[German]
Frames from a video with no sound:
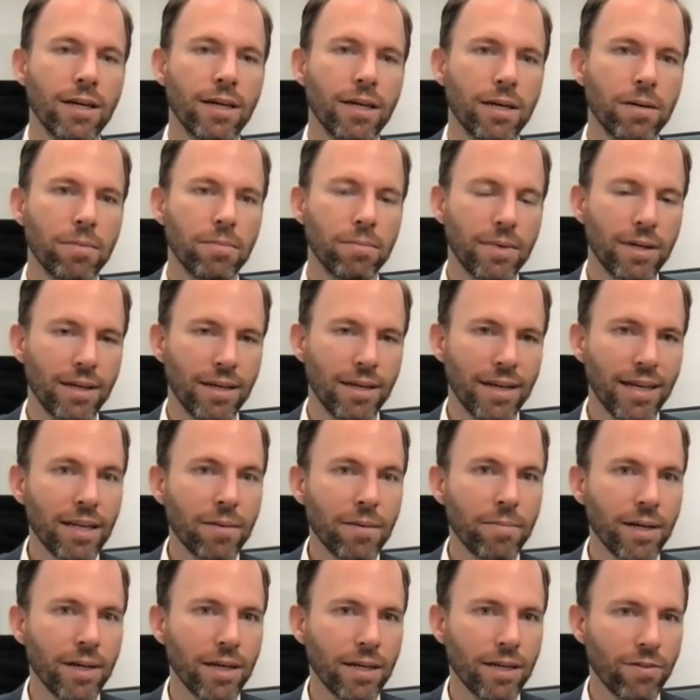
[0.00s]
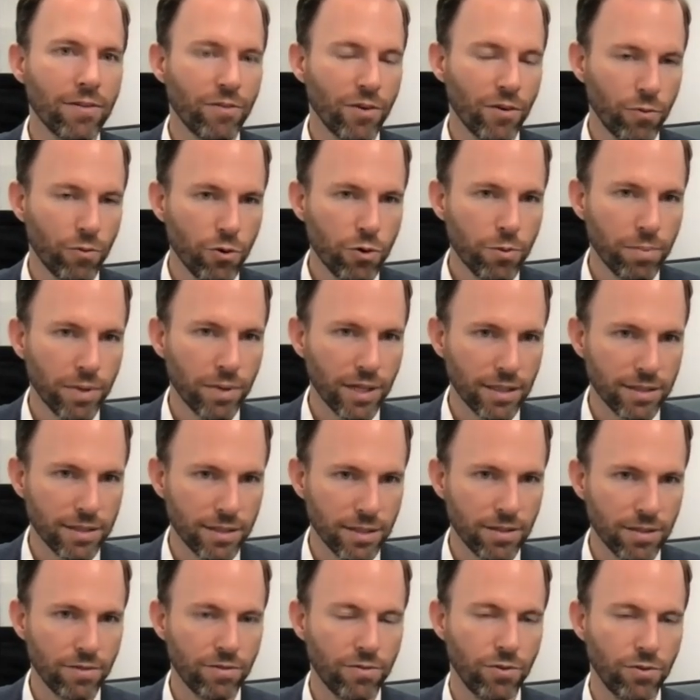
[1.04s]
ähm, nicht mehr verfügbar
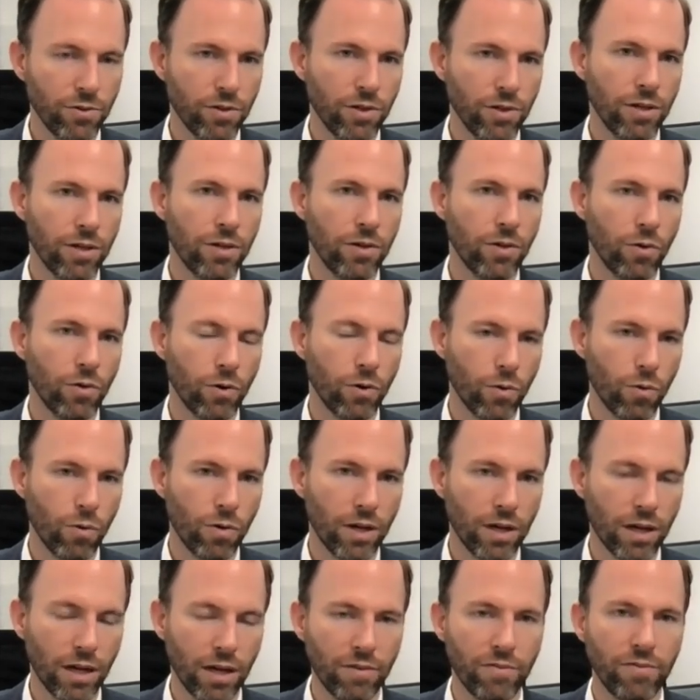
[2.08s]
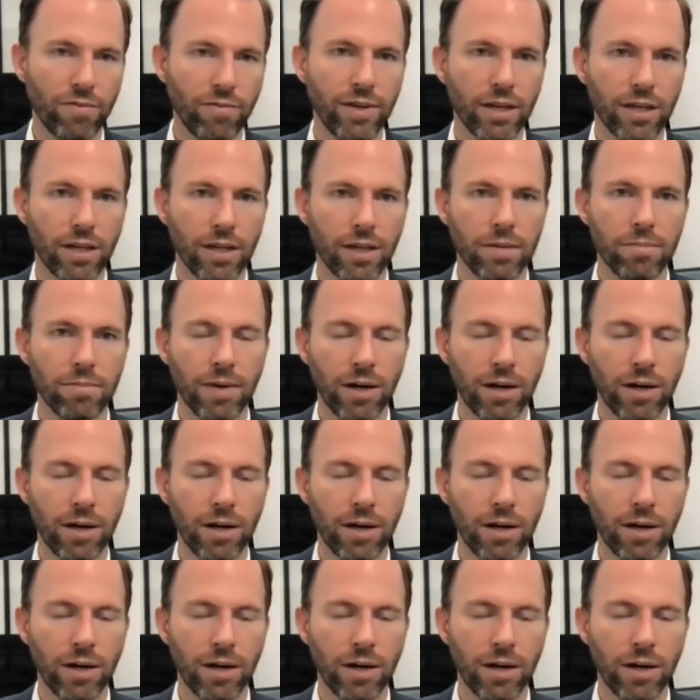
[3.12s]
sind für neue Kohlekraftwerke im